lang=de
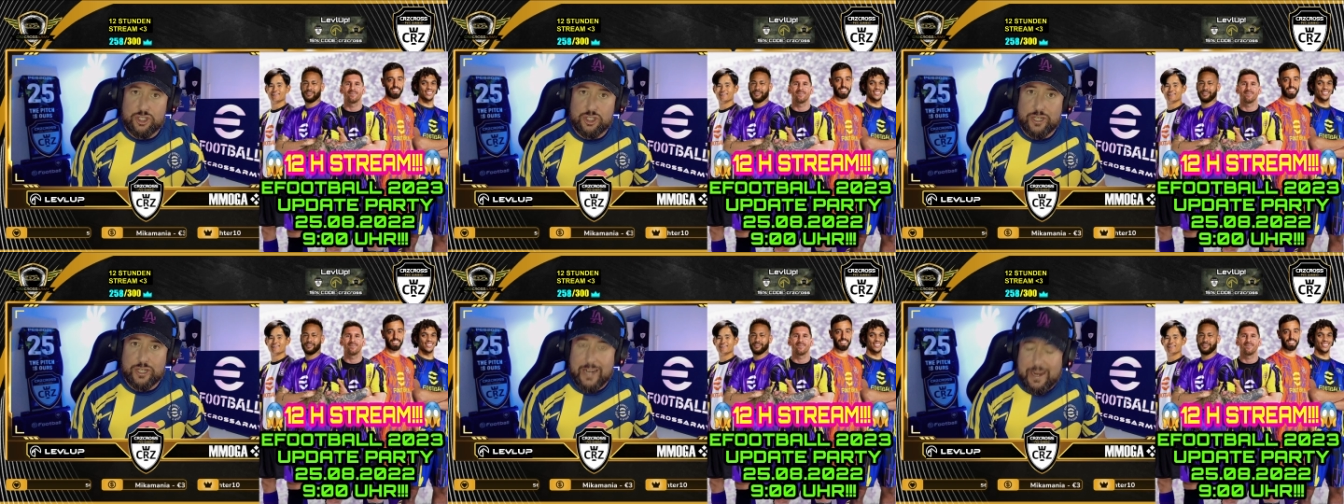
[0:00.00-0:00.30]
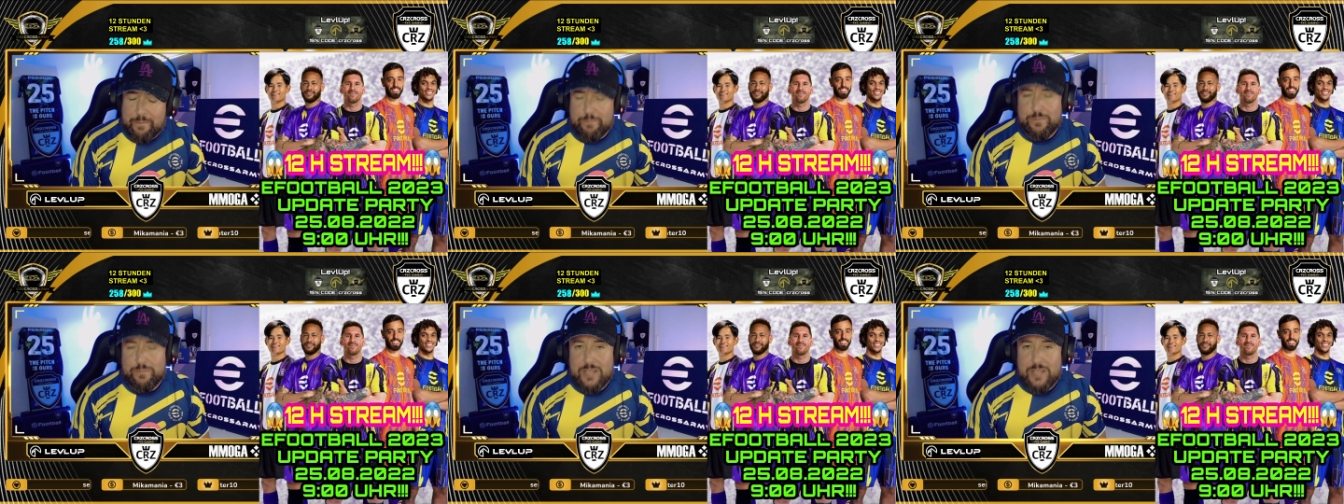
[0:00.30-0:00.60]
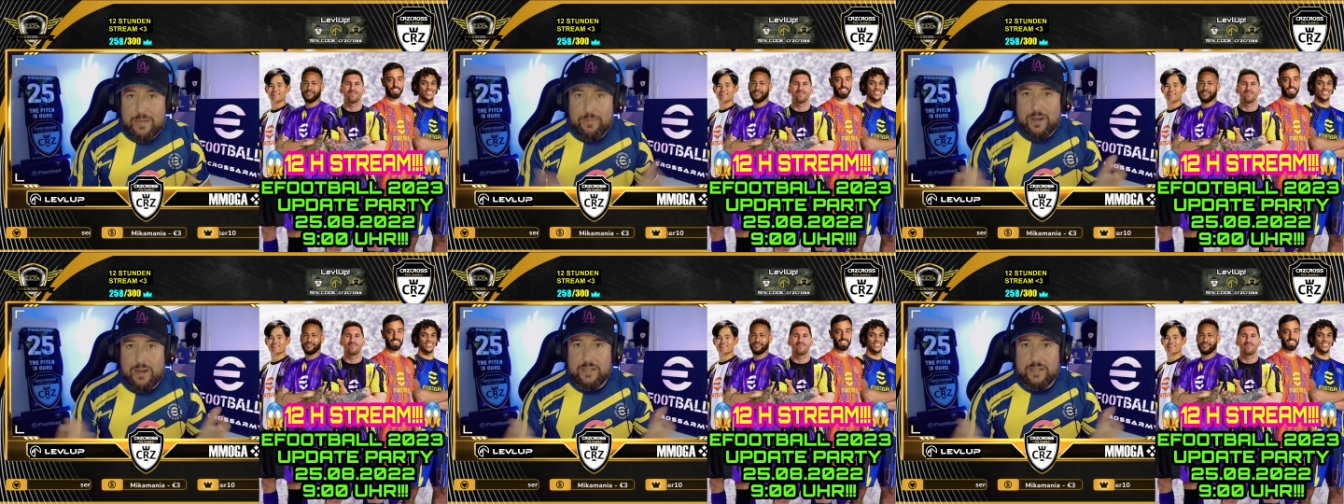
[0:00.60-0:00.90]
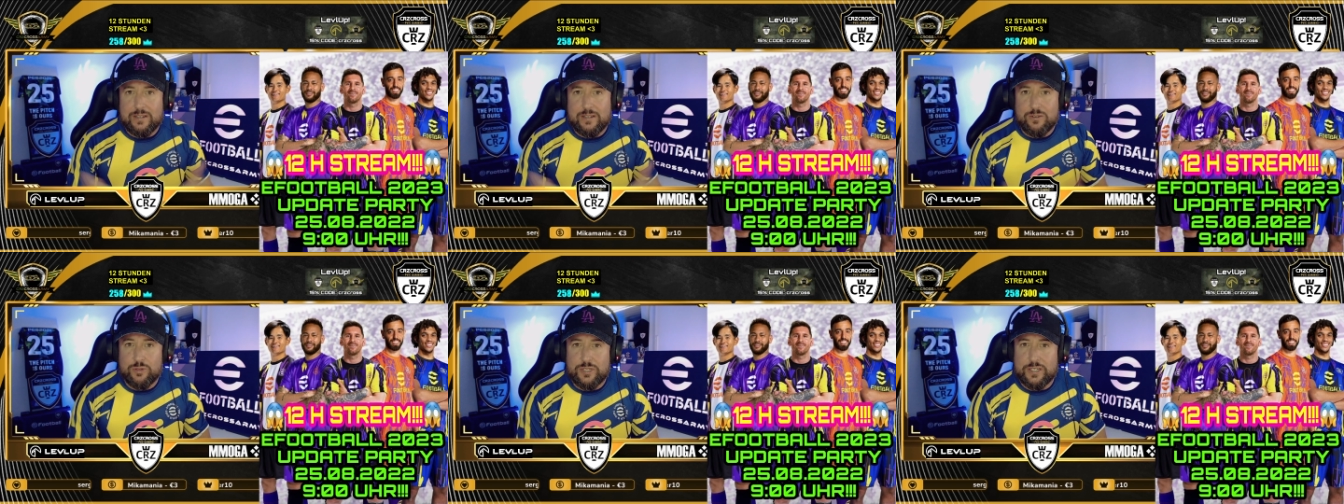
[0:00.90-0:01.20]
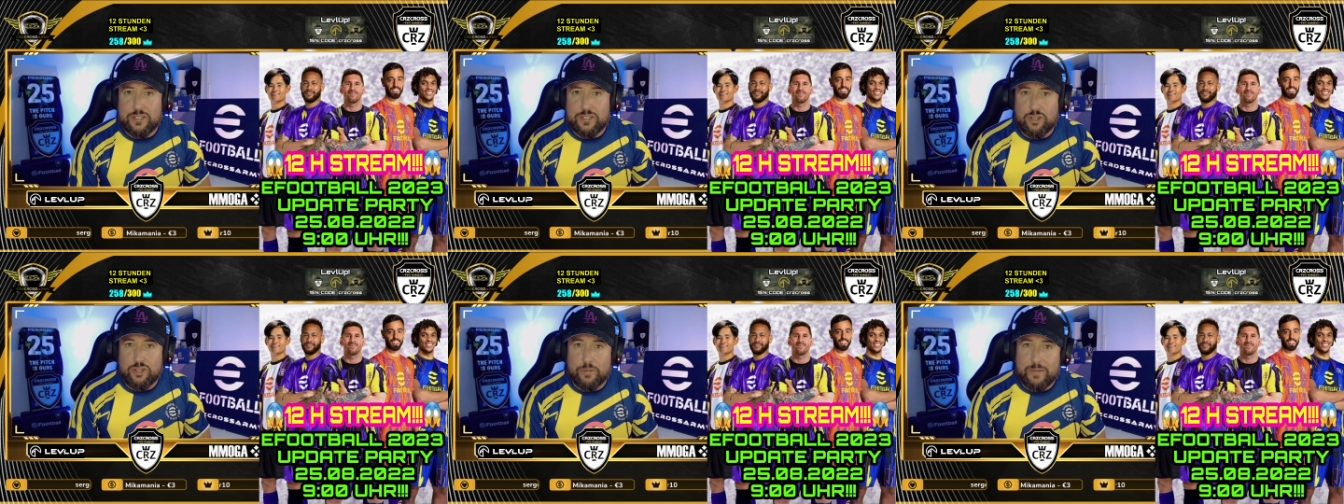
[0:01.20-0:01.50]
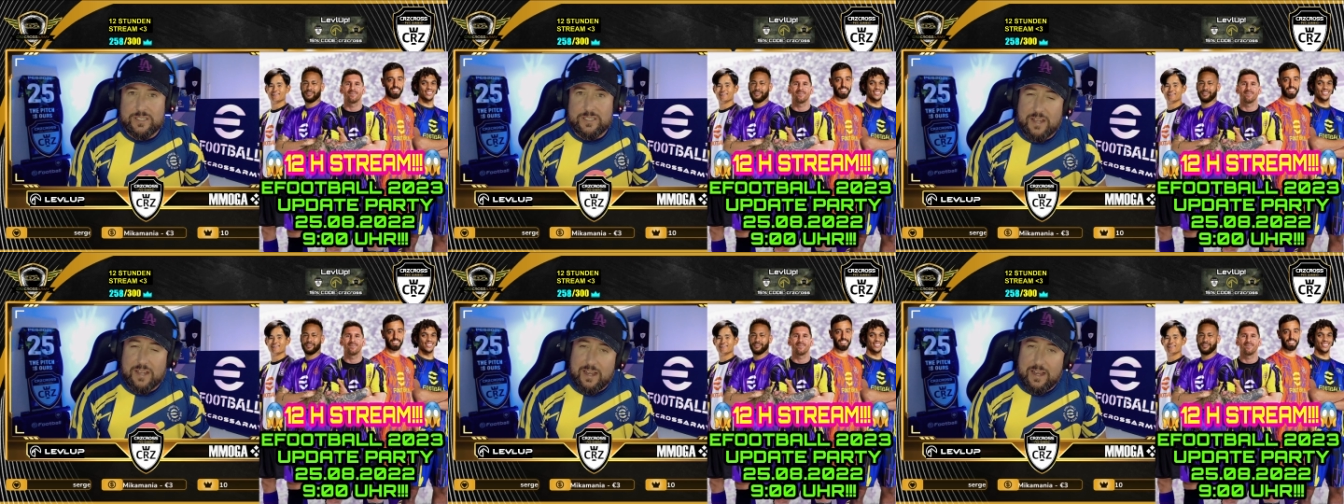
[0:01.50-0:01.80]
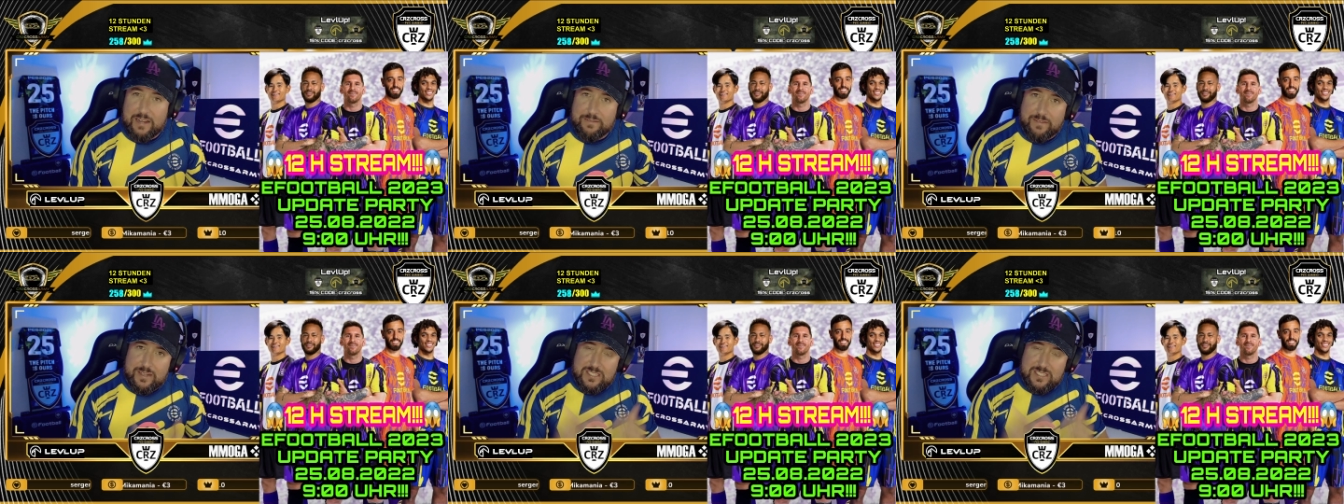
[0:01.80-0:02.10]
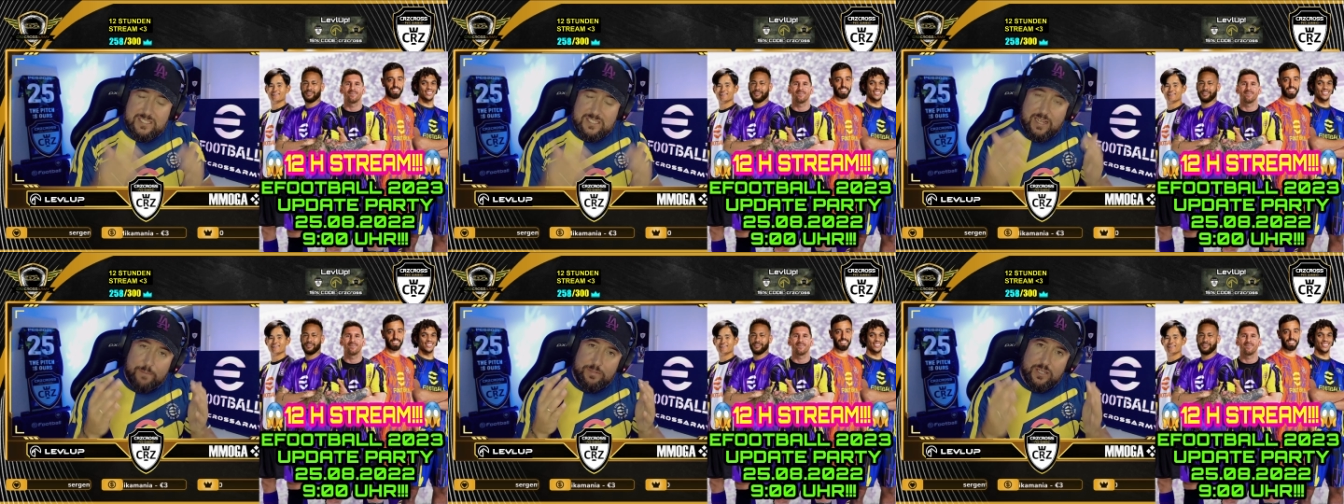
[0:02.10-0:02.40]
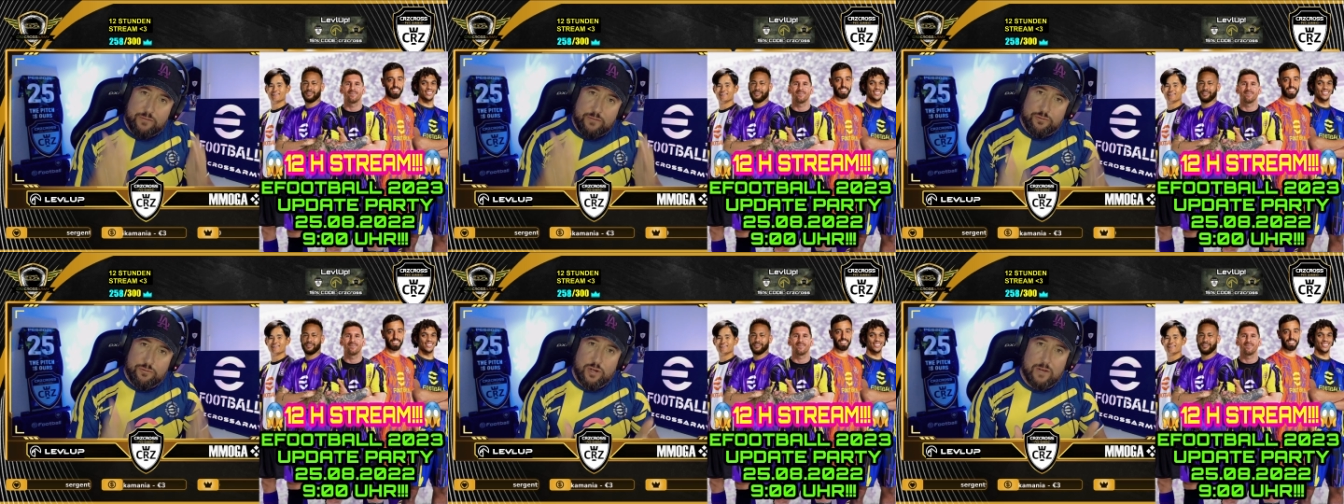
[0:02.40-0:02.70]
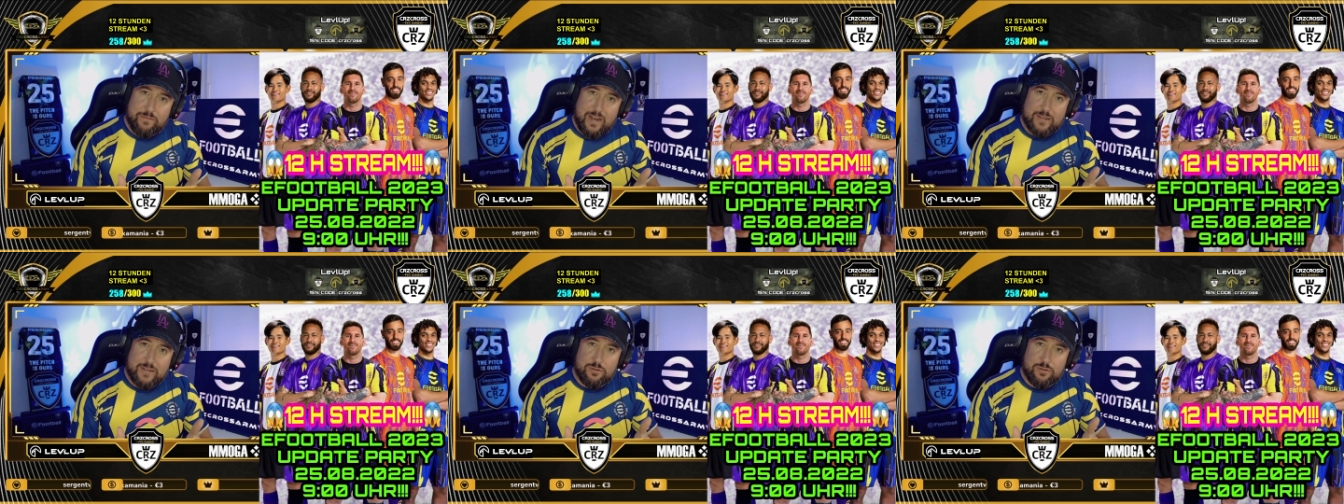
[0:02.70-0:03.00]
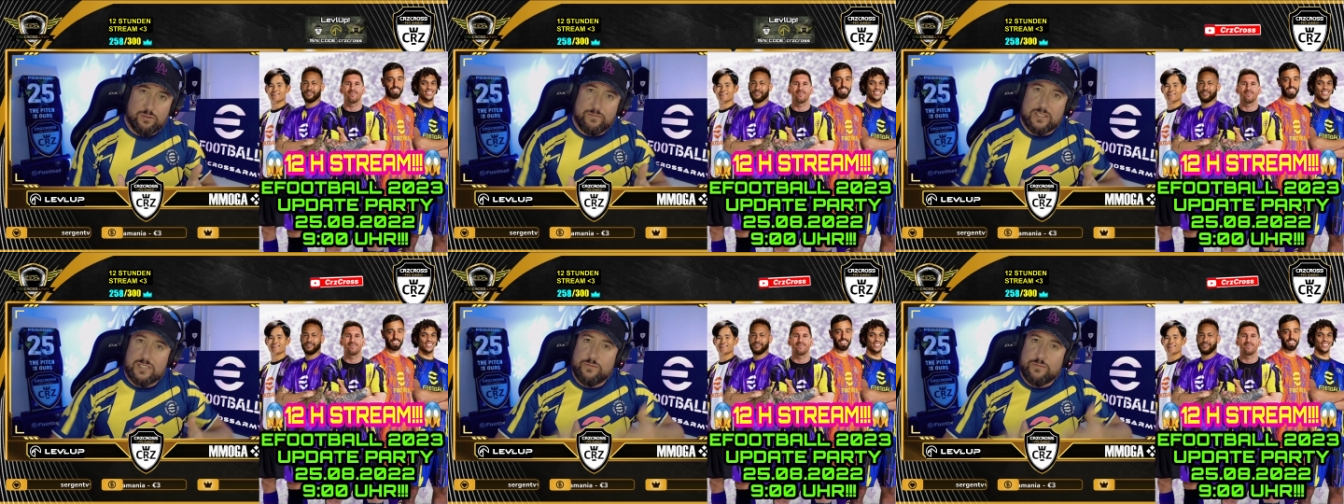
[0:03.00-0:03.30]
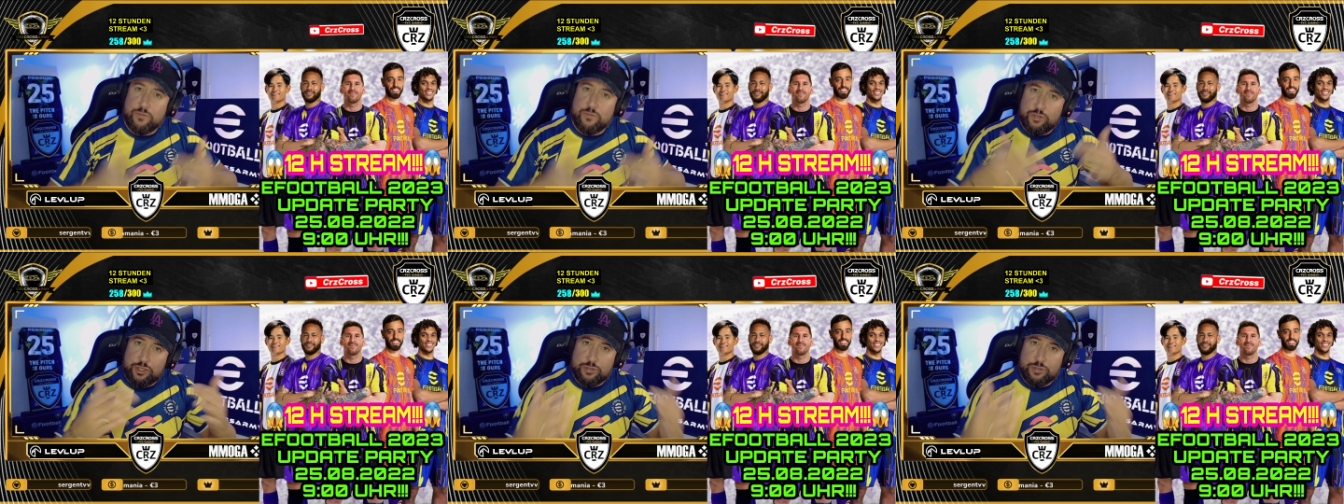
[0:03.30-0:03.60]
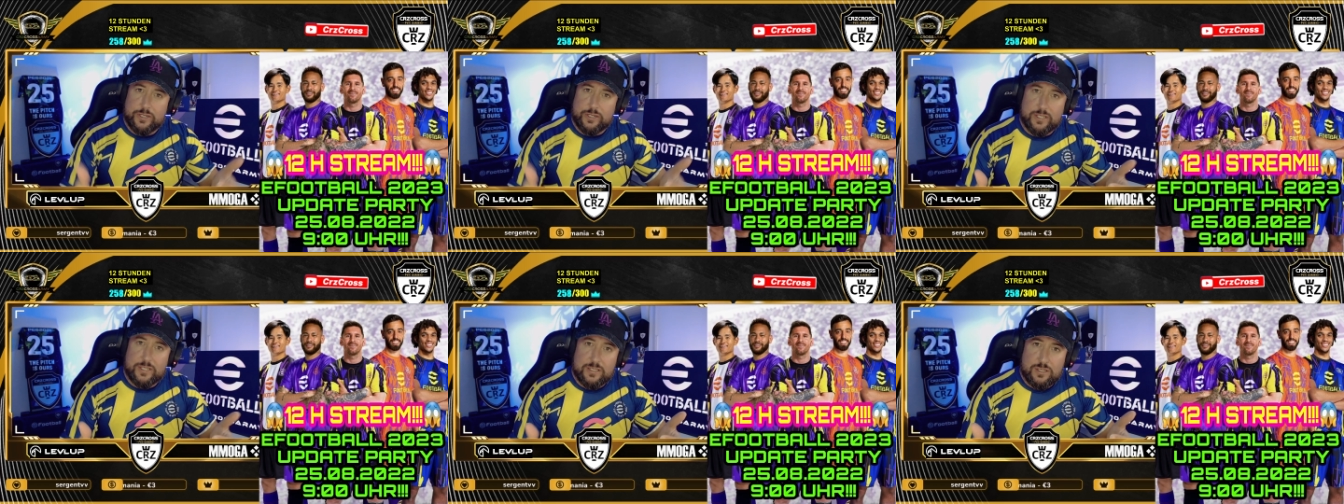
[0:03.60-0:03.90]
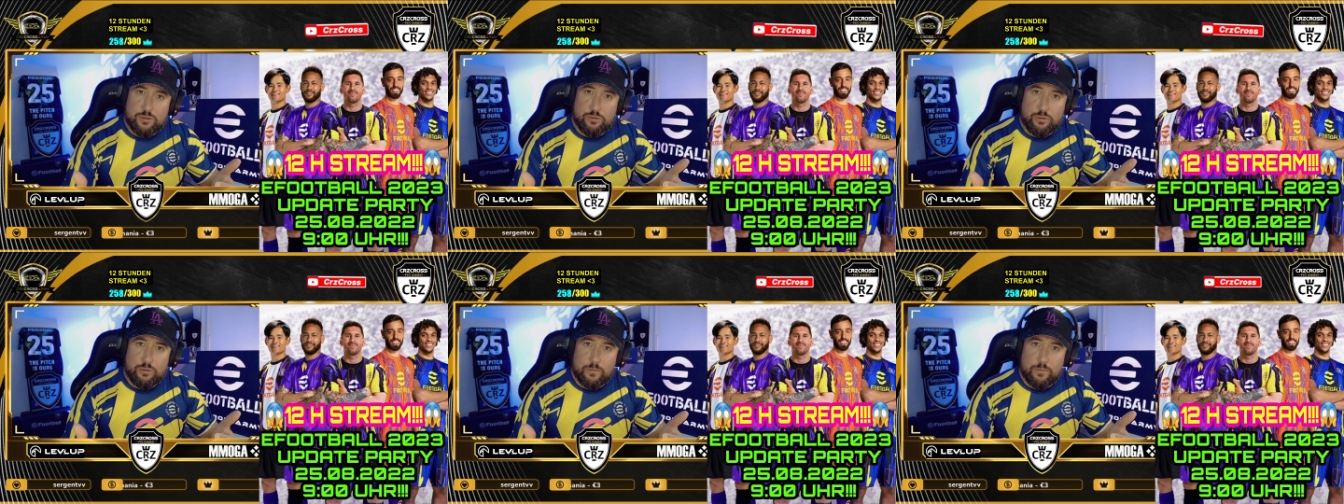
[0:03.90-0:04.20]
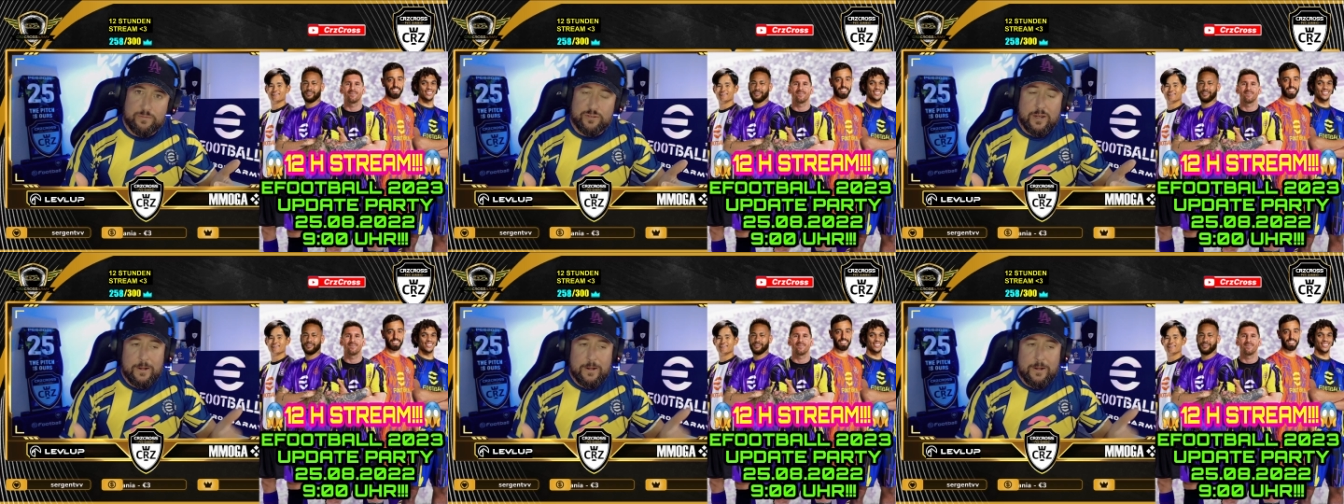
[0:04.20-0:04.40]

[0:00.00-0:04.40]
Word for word: Schreibt mir mal unter die Kommentare, was habt ihr für Erwartungen, was wünscht ihr euch in Zukunft?